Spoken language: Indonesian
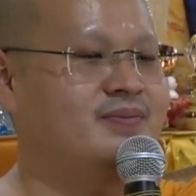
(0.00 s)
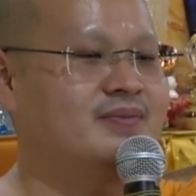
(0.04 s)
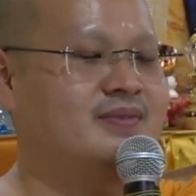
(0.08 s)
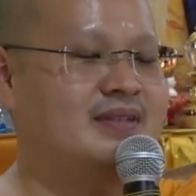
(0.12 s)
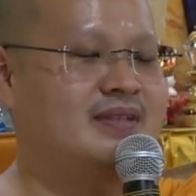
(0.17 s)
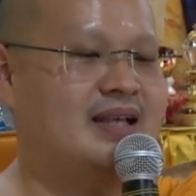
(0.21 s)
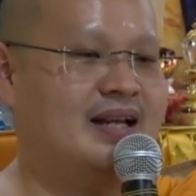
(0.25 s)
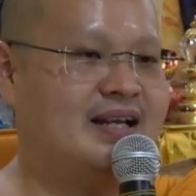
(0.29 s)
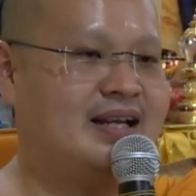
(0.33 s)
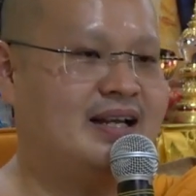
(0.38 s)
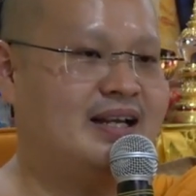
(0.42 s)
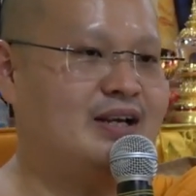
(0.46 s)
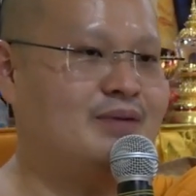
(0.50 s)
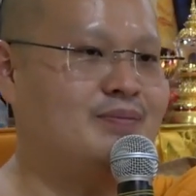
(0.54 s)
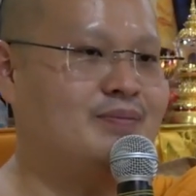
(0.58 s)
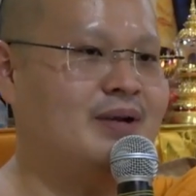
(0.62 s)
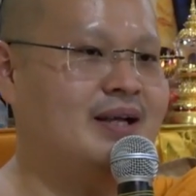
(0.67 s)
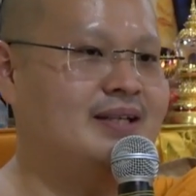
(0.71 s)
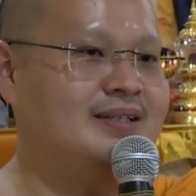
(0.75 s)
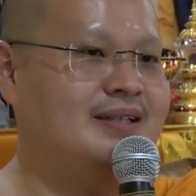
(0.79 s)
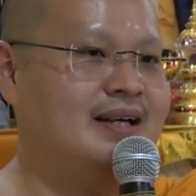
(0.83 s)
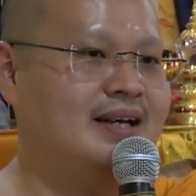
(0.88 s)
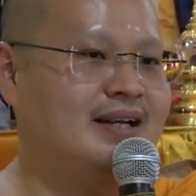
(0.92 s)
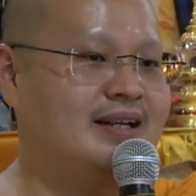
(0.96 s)
Sekarang kita
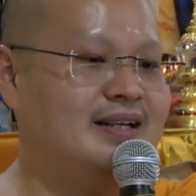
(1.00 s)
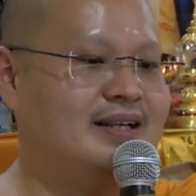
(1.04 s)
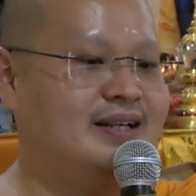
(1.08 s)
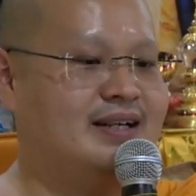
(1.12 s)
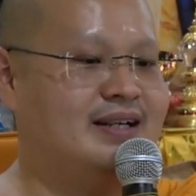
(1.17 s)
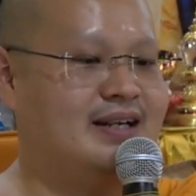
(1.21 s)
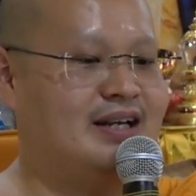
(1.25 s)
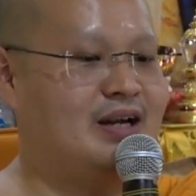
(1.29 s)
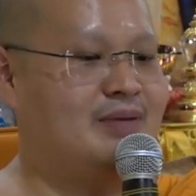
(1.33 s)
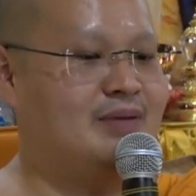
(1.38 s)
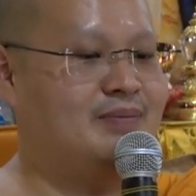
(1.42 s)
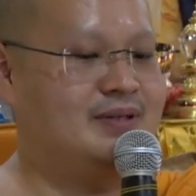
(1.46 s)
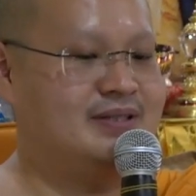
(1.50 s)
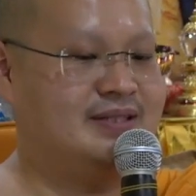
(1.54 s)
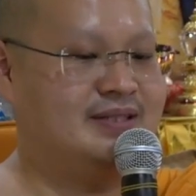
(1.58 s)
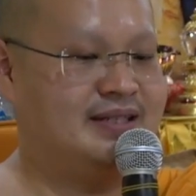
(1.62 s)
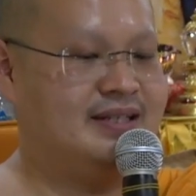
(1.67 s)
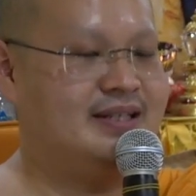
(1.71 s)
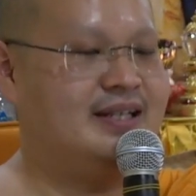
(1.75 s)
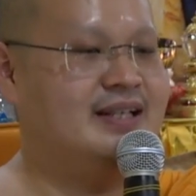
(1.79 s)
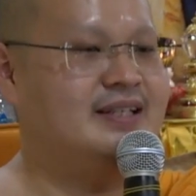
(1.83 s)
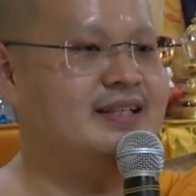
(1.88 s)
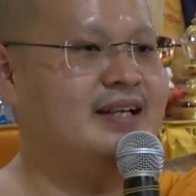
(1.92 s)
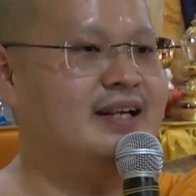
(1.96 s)
pelajari kenapa
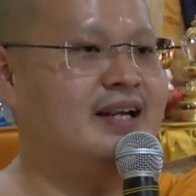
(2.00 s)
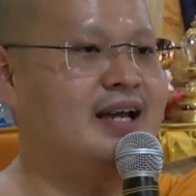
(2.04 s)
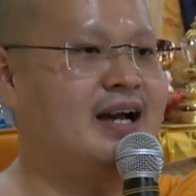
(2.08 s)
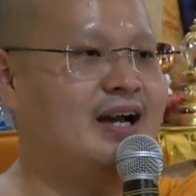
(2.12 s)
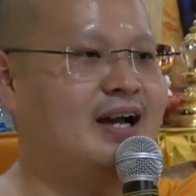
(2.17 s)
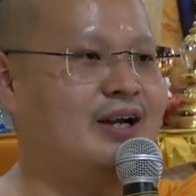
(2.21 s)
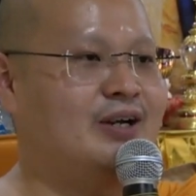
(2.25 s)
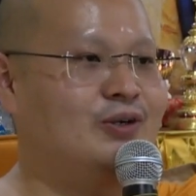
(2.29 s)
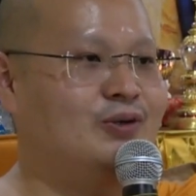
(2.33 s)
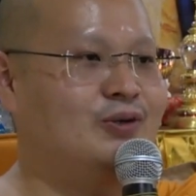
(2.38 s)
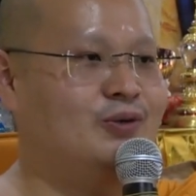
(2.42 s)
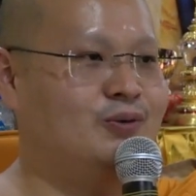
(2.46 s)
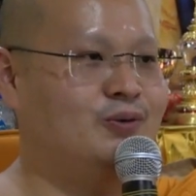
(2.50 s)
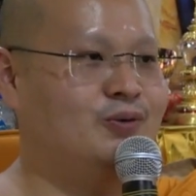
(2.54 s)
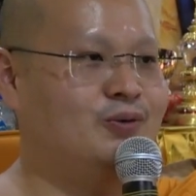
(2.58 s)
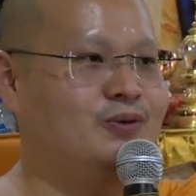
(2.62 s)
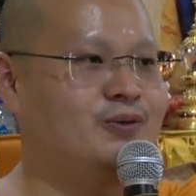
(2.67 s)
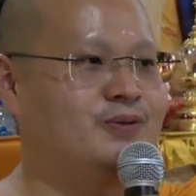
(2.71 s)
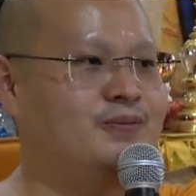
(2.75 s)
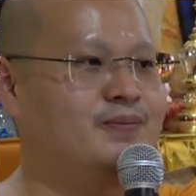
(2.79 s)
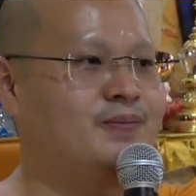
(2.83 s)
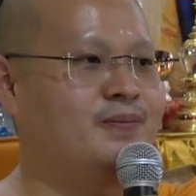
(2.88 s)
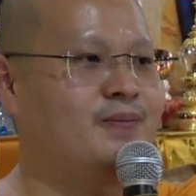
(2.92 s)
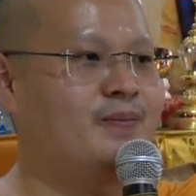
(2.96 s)
sih dia jadi hantu
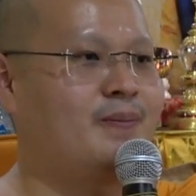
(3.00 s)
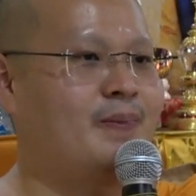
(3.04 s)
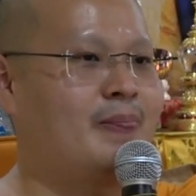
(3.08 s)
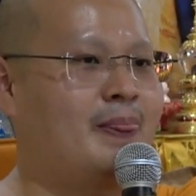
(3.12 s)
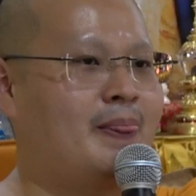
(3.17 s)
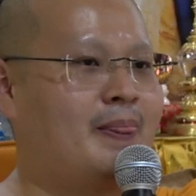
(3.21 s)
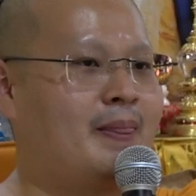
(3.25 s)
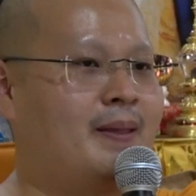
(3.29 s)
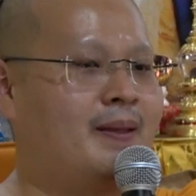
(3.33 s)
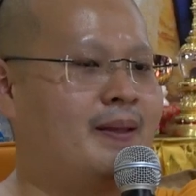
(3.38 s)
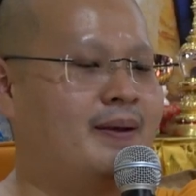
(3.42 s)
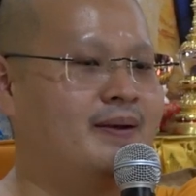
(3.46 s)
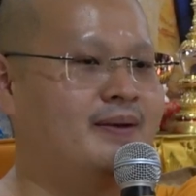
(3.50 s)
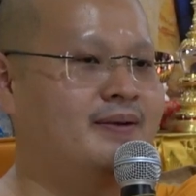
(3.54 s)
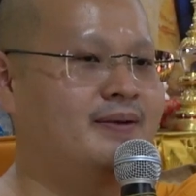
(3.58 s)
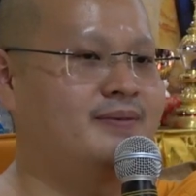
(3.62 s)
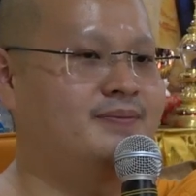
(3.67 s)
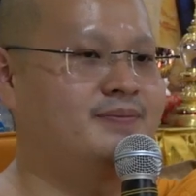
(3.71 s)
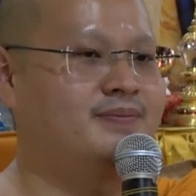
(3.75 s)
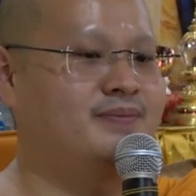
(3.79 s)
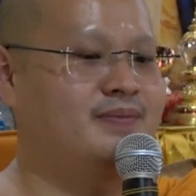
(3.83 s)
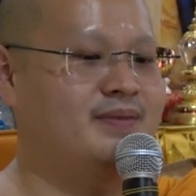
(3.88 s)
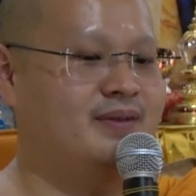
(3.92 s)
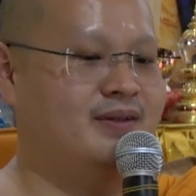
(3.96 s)

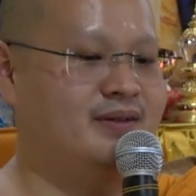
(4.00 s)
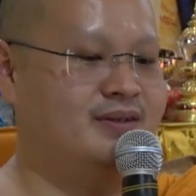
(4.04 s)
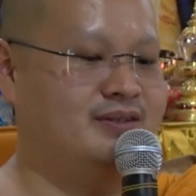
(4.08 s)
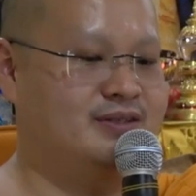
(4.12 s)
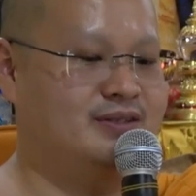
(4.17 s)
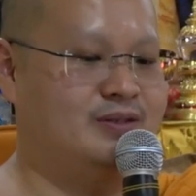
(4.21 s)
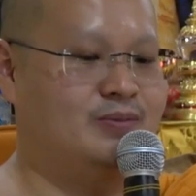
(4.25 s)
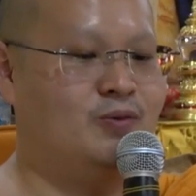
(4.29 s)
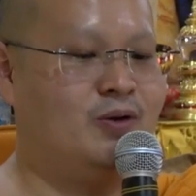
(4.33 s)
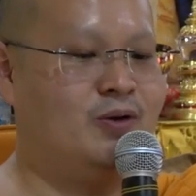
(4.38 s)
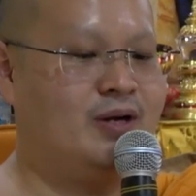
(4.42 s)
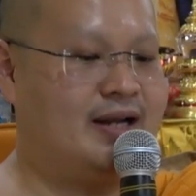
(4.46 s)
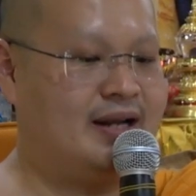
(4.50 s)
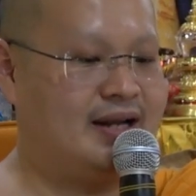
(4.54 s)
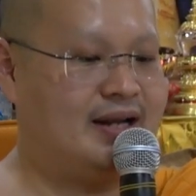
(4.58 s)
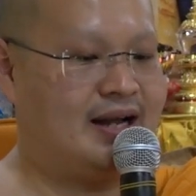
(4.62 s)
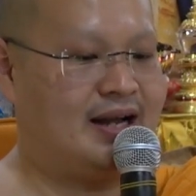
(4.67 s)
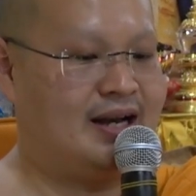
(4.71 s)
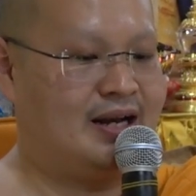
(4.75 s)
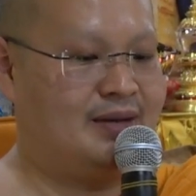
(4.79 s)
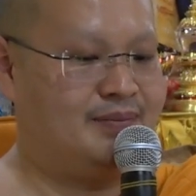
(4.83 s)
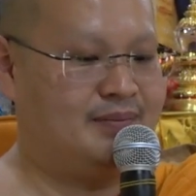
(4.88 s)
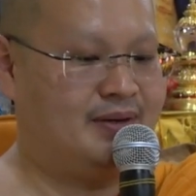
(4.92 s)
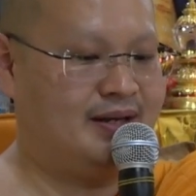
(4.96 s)
semua dari
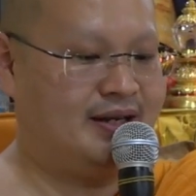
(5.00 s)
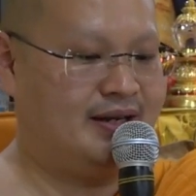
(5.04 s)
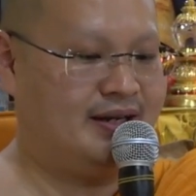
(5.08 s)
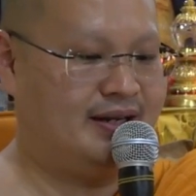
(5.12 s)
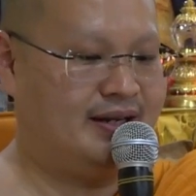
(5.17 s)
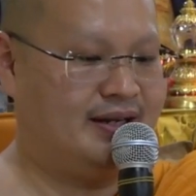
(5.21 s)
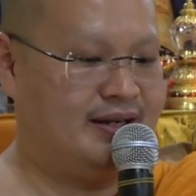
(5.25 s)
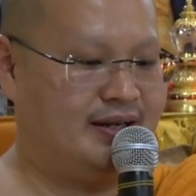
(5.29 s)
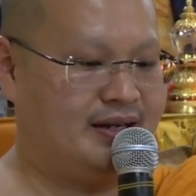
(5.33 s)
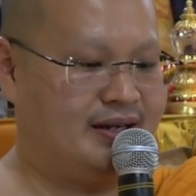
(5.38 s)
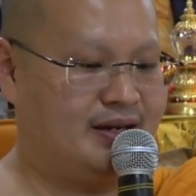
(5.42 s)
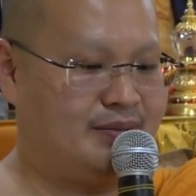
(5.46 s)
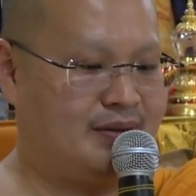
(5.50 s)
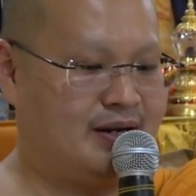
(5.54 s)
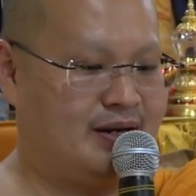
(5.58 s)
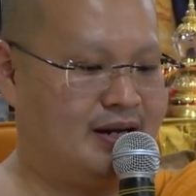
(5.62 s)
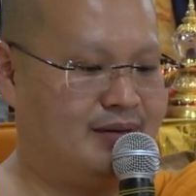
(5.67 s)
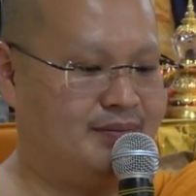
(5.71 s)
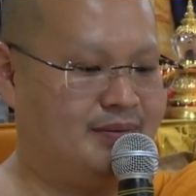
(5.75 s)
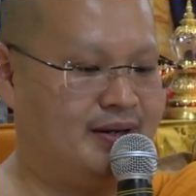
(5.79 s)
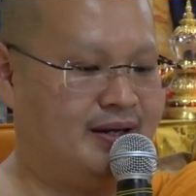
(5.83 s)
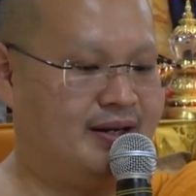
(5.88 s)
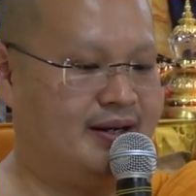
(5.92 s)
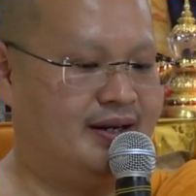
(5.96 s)
alam ini, enam
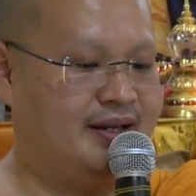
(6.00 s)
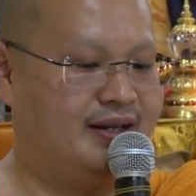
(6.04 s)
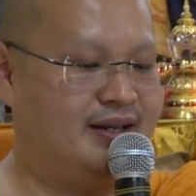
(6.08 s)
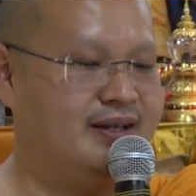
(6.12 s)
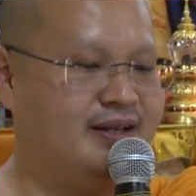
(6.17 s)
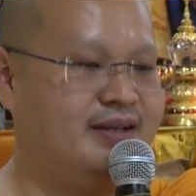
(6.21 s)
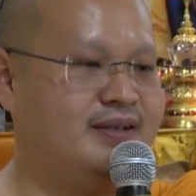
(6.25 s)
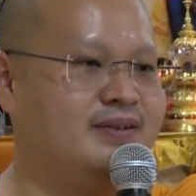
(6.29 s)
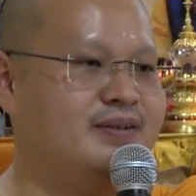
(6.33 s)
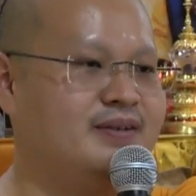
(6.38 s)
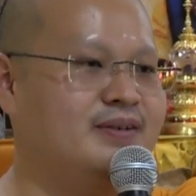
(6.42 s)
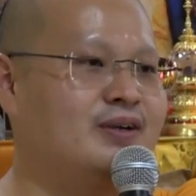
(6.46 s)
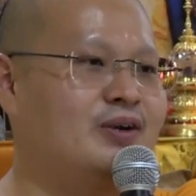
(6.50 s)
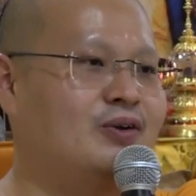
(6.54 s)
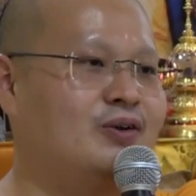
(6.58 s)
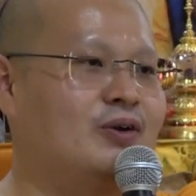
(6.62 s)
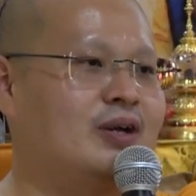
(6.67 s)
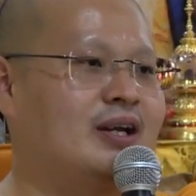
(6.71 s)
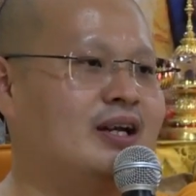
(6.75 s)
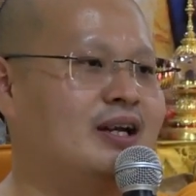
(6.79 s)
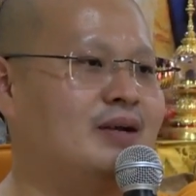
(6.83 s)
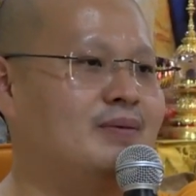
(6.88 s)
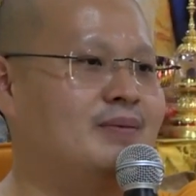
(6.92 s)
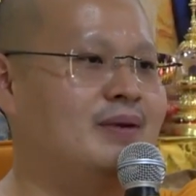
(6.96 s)
alam ini, kalau
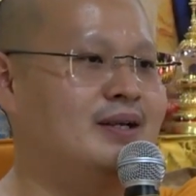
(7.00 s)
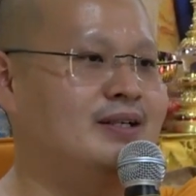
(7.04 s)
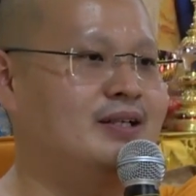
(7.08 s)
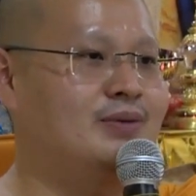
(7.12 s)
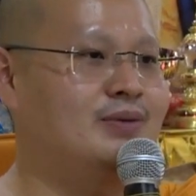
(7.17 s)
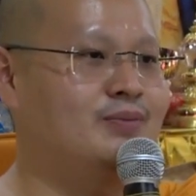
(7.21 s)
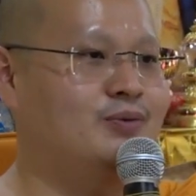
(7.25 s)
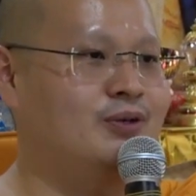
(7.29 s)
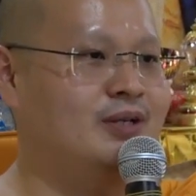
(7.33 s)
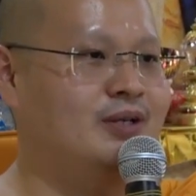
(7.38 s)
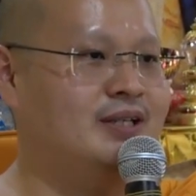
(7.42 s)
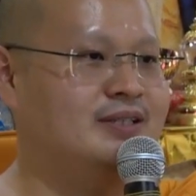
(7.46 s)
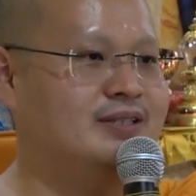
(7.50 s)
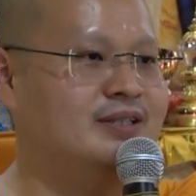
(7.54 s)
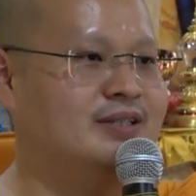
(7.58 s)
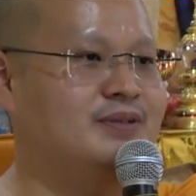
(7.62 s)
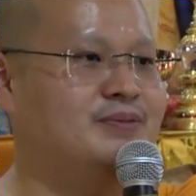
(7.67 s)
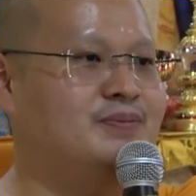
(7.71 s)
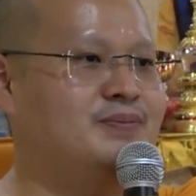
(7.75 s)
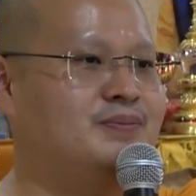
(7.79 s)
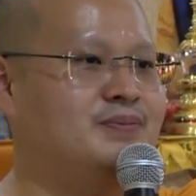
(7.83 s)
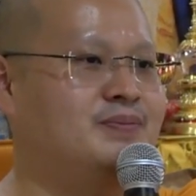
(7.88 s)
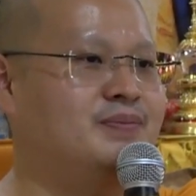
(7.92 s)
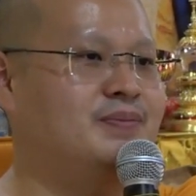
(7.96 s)
kita belajar
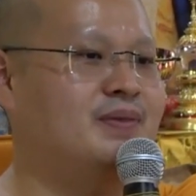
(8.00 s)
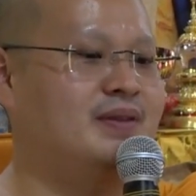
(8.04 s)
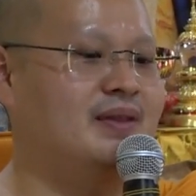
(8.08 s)
Buddhism,